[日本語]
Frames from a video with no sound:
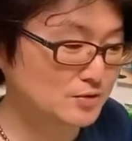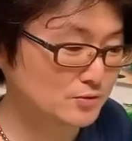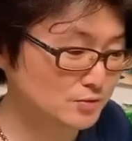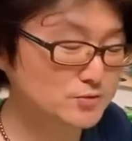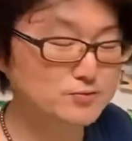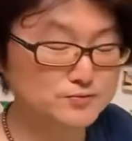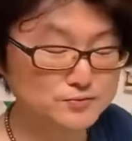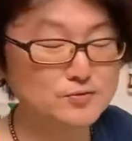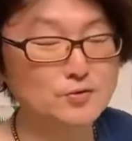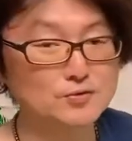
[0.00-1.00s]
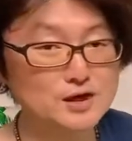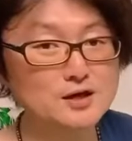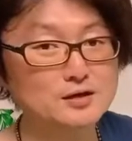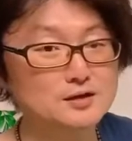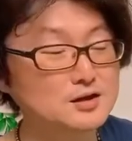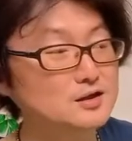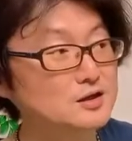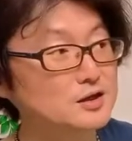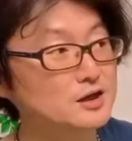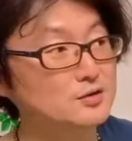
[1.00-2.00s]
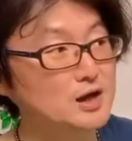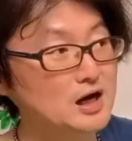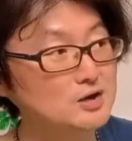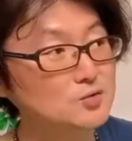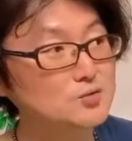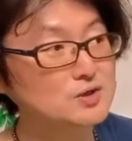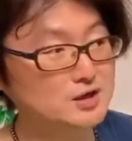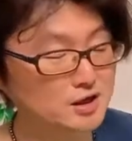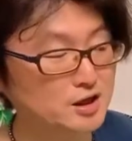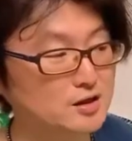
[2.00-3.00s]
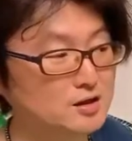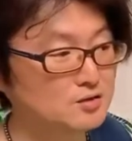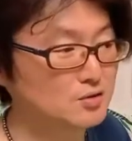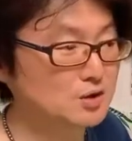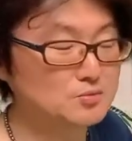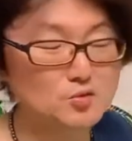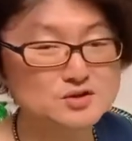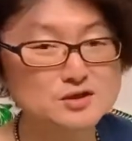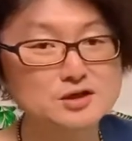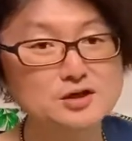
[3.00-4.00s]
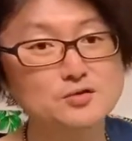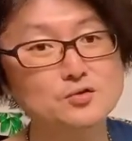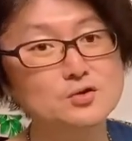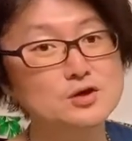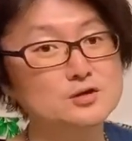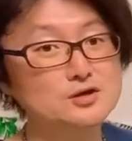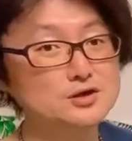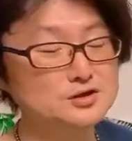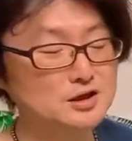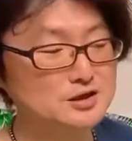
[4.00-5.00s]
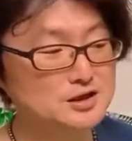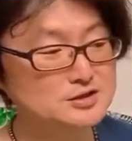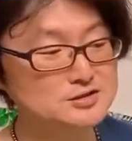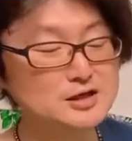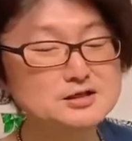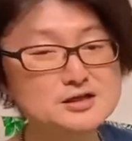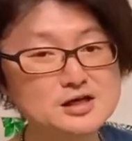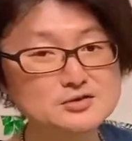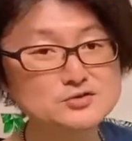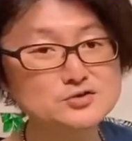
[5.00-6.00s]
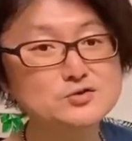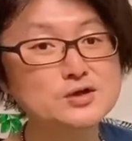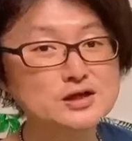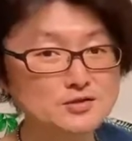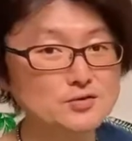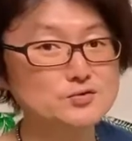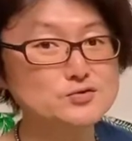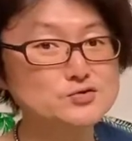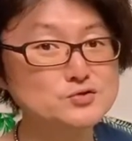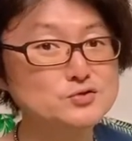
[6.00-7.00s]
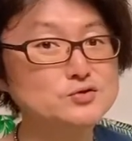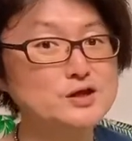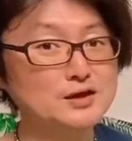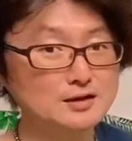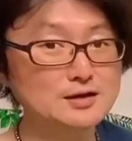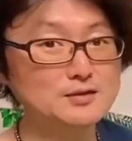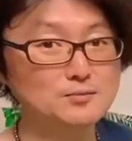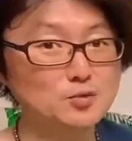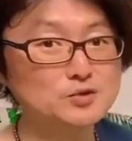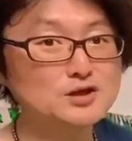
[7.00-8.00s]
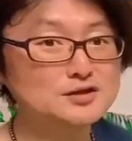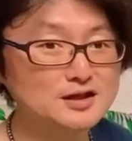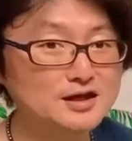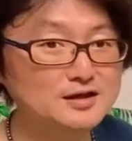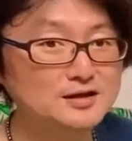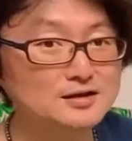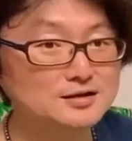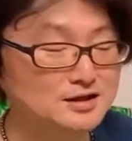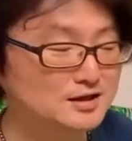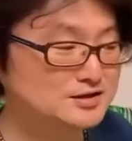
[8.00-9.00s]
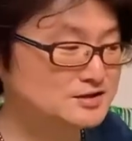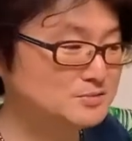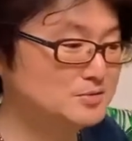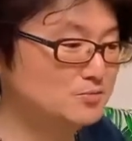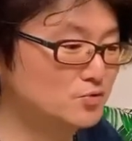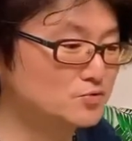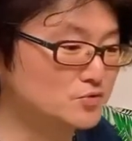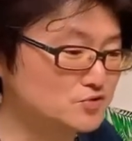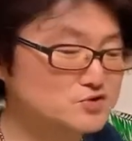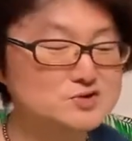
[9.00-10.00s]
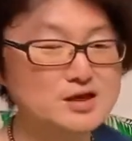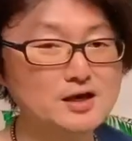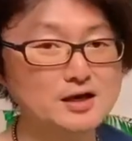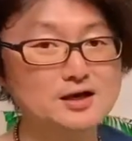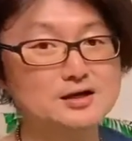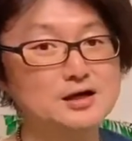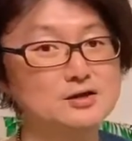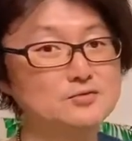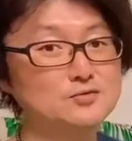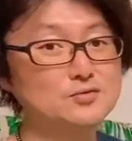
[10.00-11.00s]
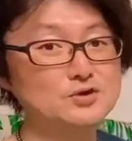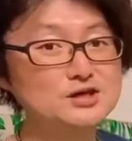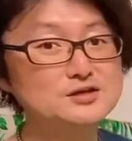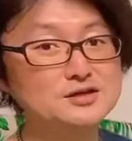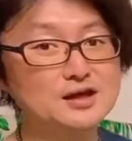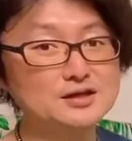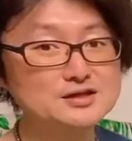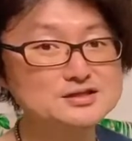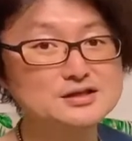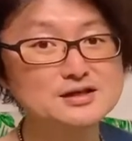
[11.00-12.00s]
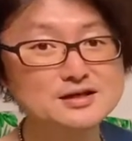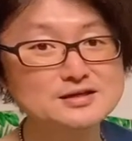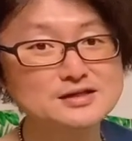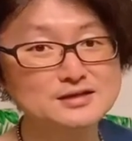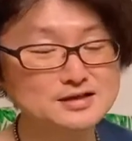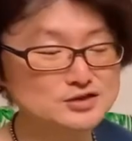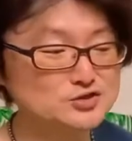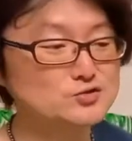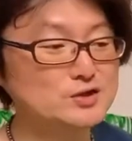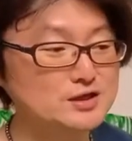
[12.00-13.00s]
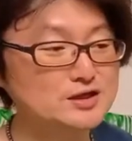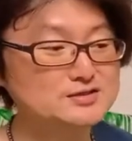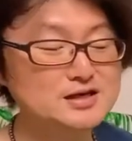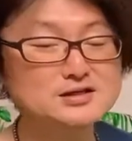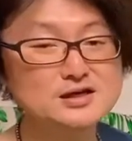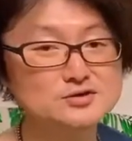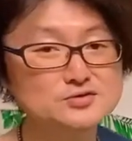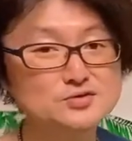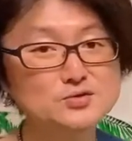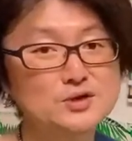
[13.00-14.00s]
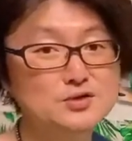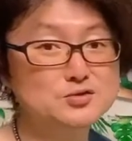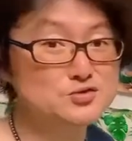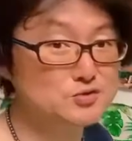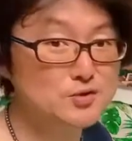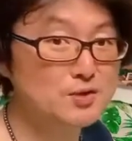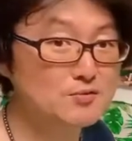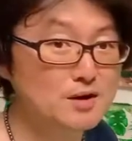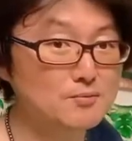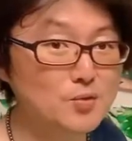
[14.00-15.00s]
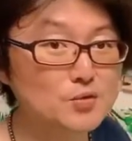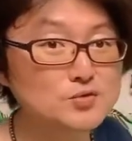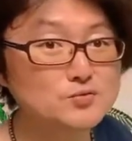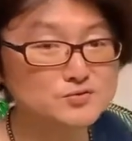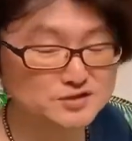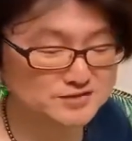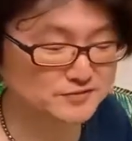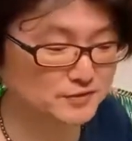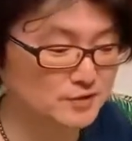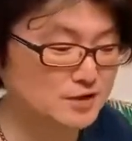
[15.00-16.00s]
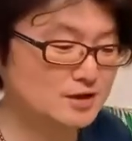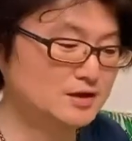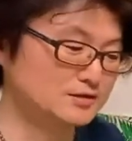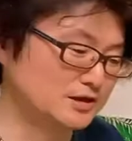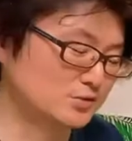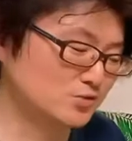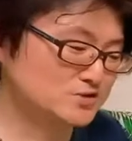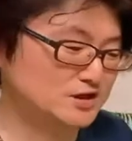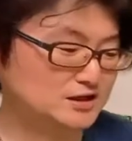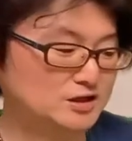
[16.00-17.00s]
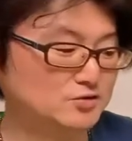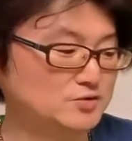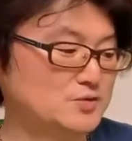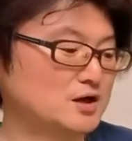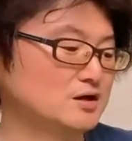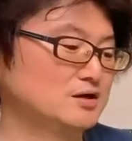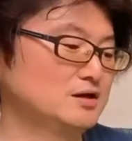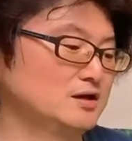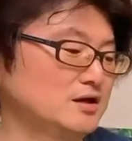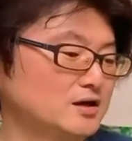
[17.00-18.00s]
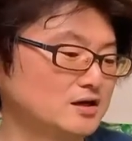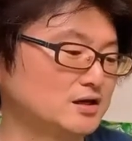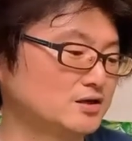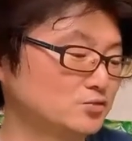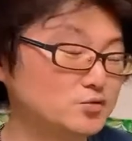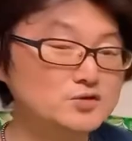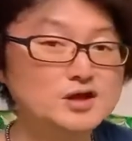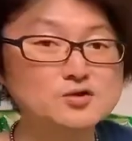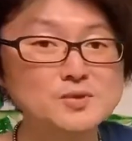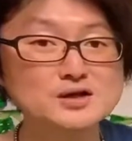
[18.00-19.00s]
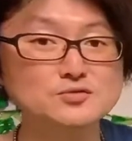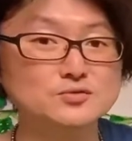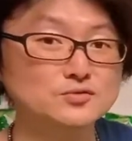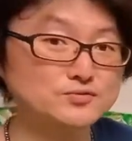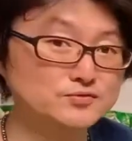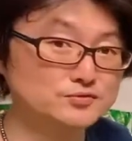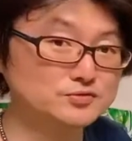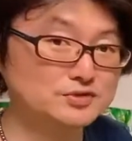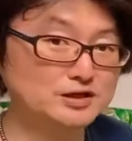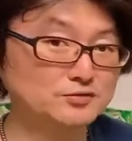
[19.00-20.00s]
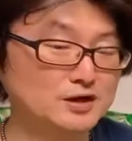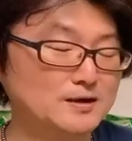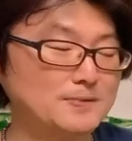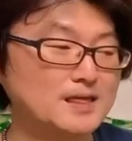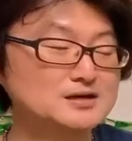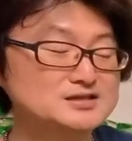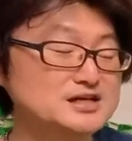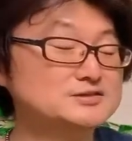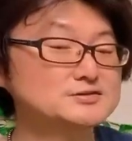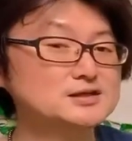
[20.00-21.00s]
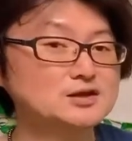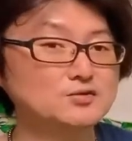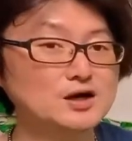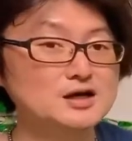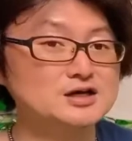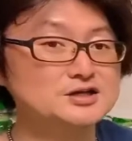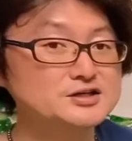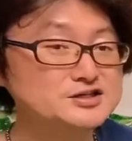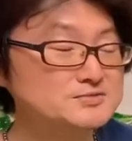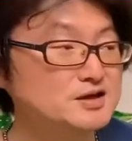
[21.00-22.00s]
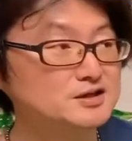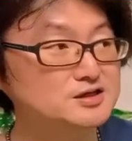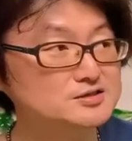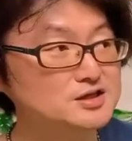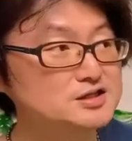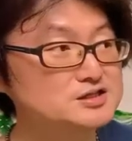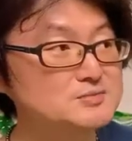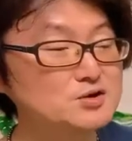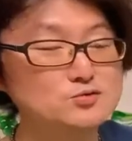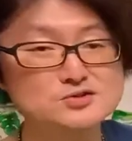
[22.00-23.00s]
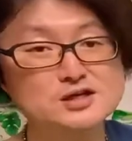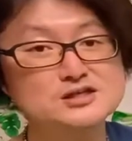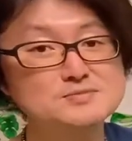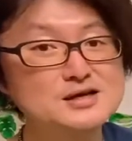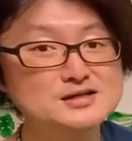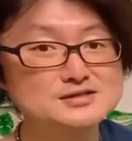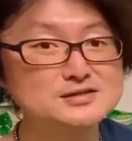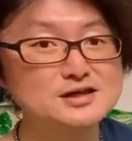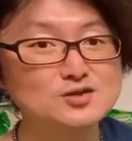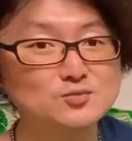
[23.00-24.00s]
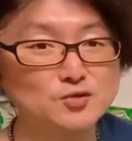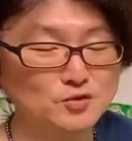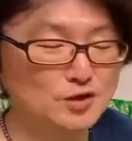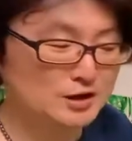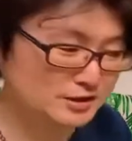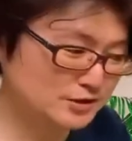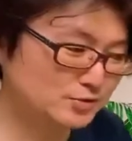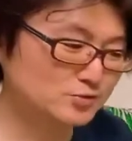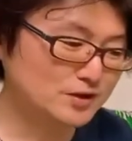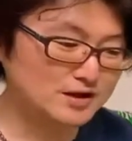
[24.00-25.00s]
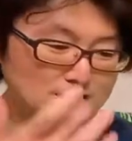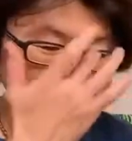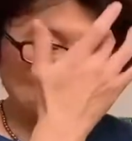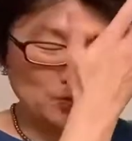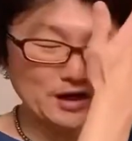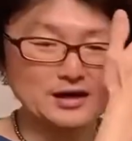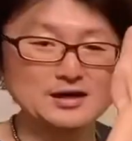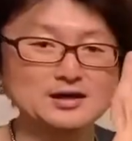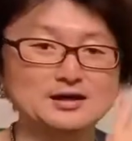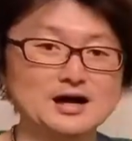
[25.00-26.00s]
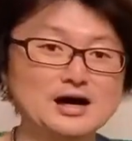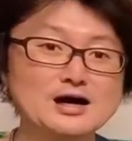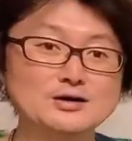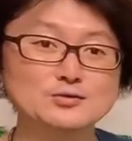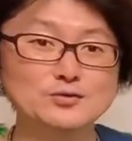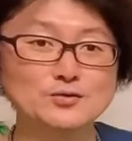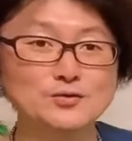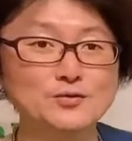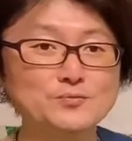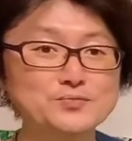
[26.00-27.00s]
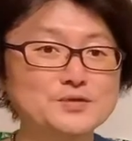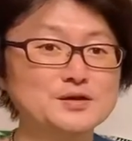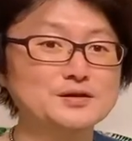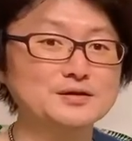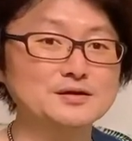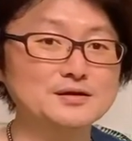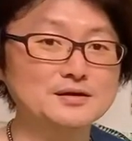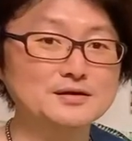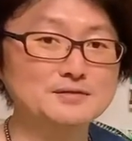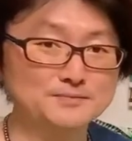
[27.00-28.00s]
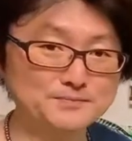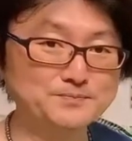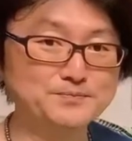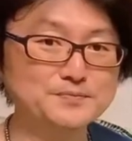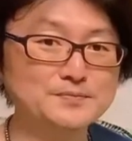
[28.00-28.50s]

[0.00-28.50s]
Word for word: 売る服をねなんだっけハードオフだっけあもう忘れたけどに行ったらね1210円なのよ19点持って行ってでちなみに僕の10点があの1.1円計算で10円ね1210円の10円は僕の服ですよで当時買った時はえー、トルネードマートの服だとか、シャツだとか、1枚確か1万5千円、1万8千円のもの。っていうことは、もうね、あのー、うん。